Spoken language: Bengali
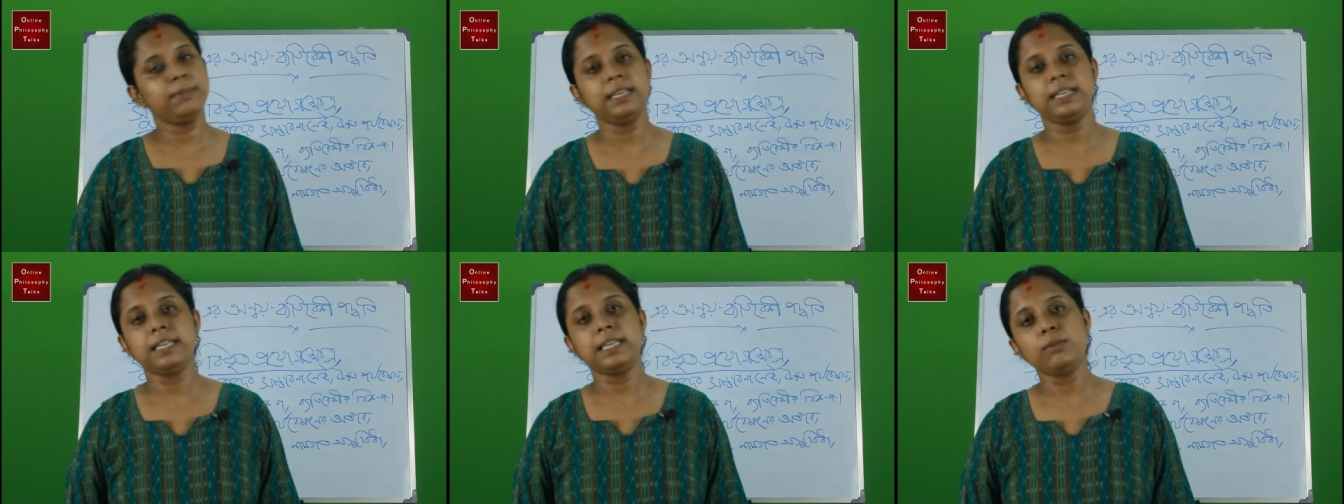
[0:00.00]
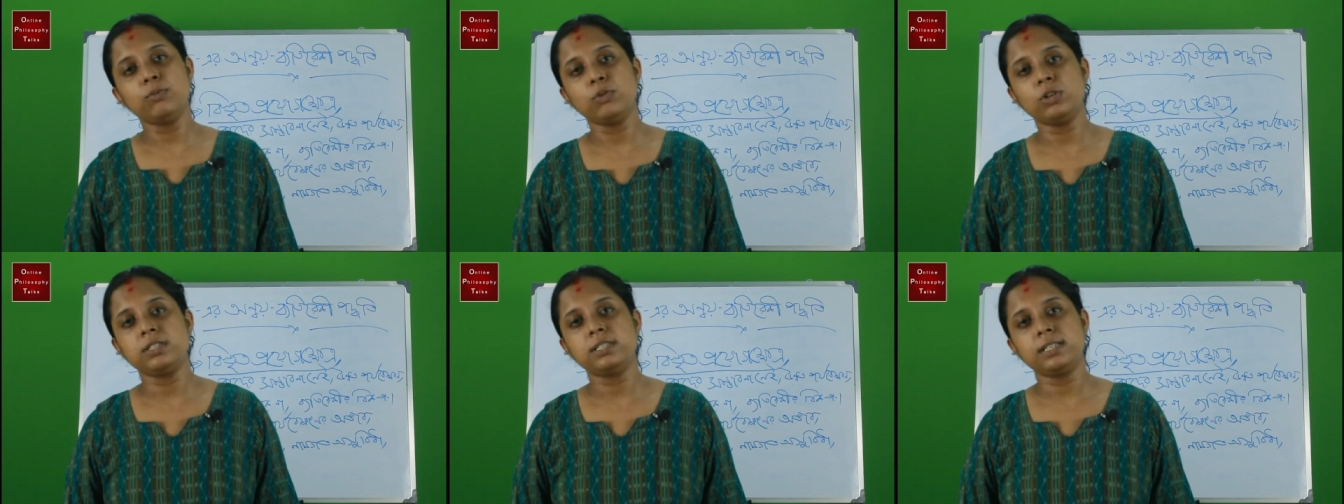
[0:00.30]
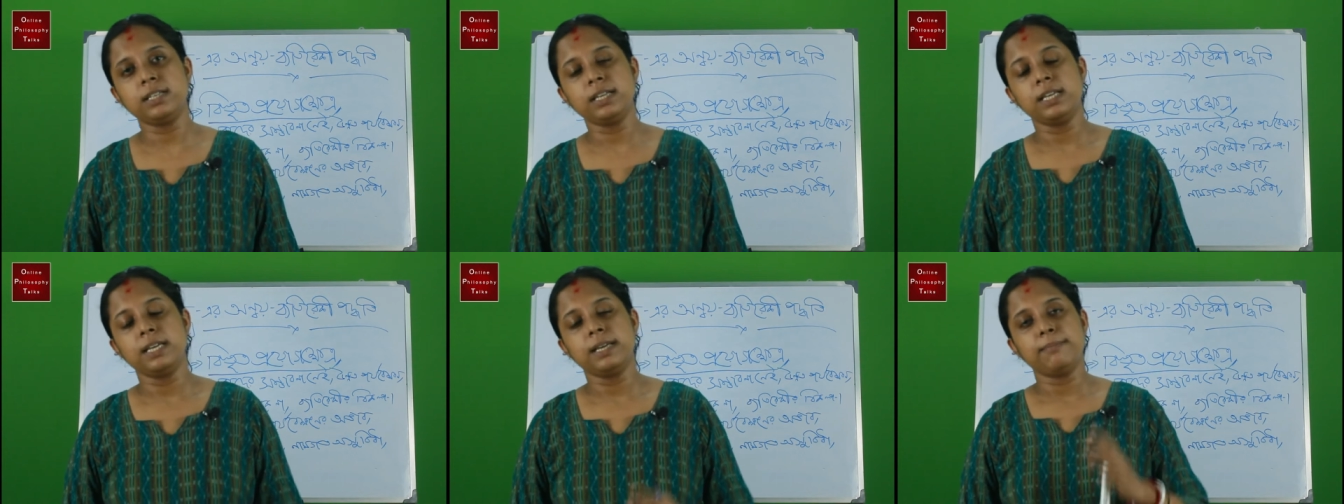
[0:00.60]
মিল কী
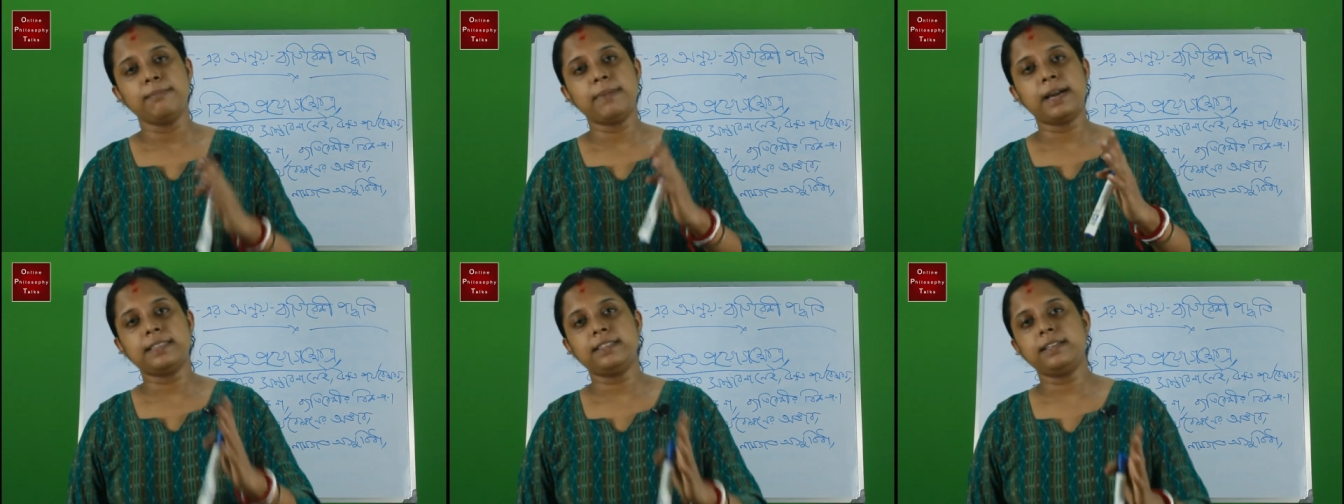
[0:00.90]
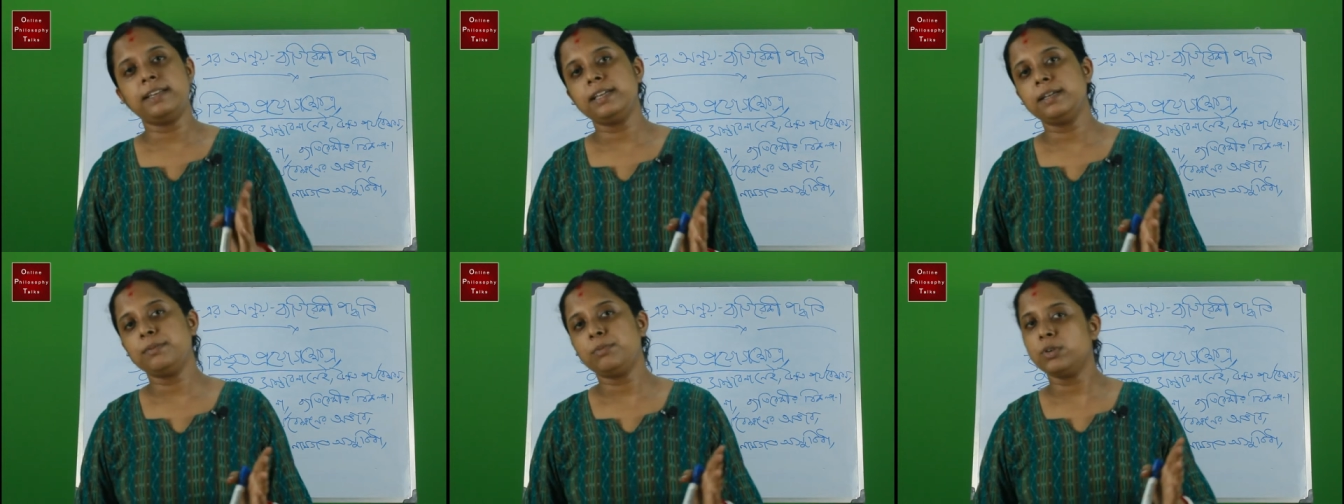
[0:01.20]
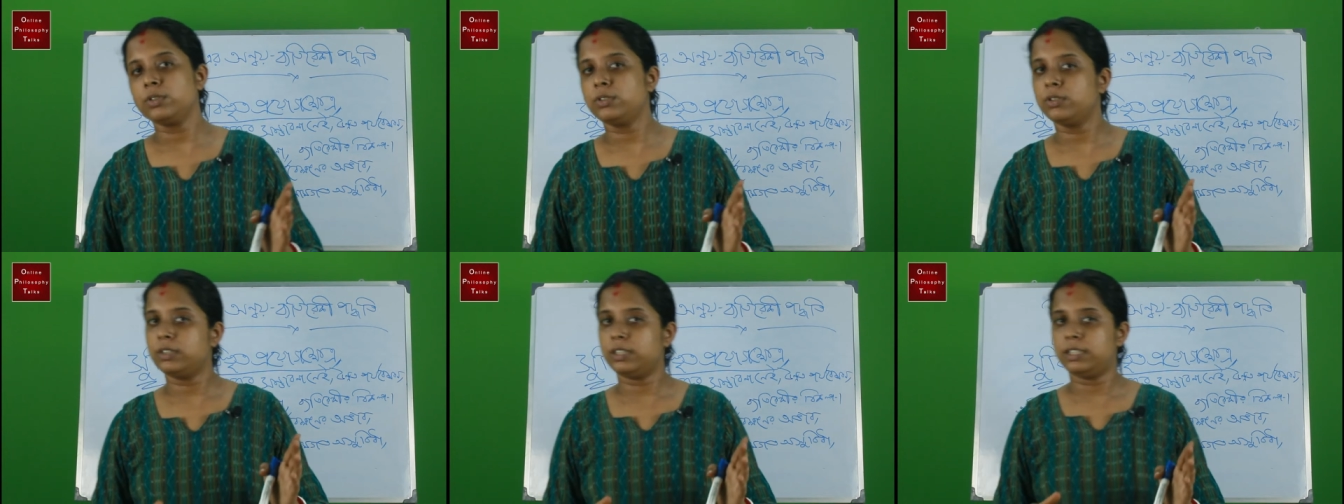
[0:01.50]
বলছে ব্যতিরিকী
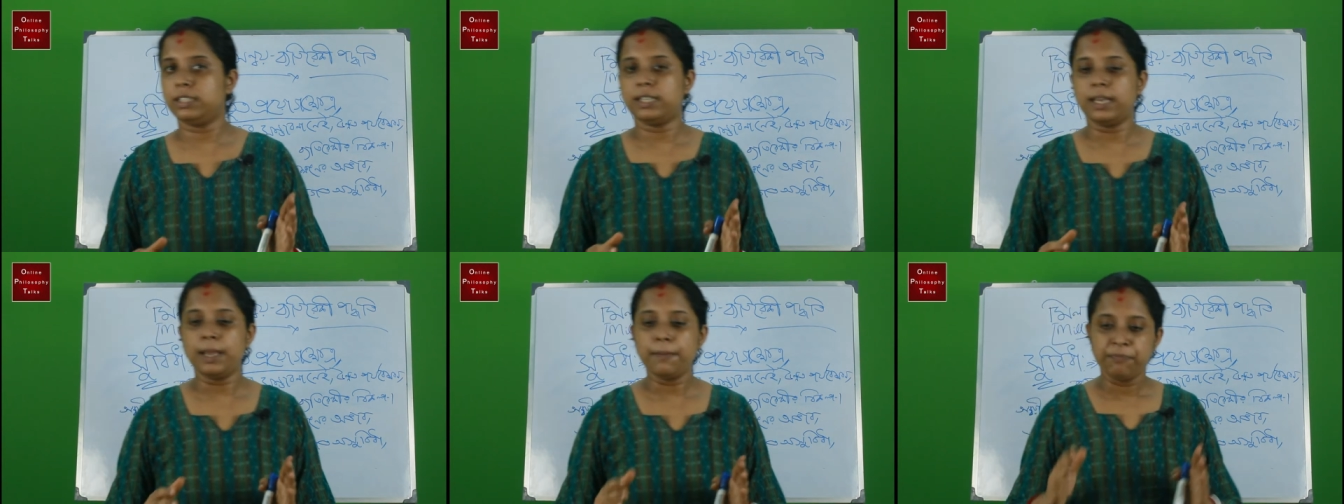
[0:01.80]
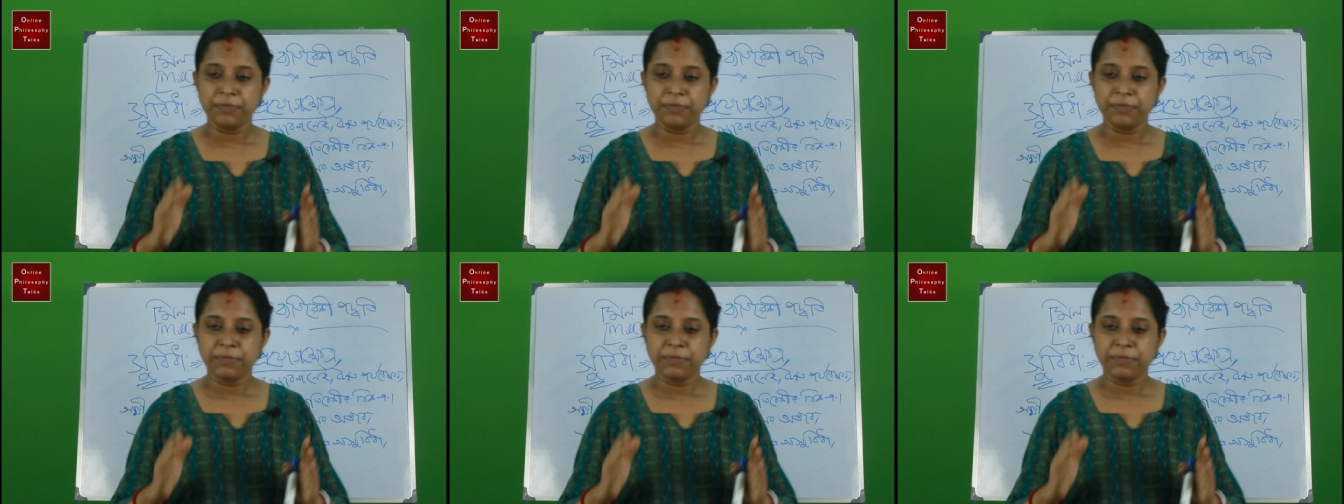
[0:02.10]
পদ্ধতিতে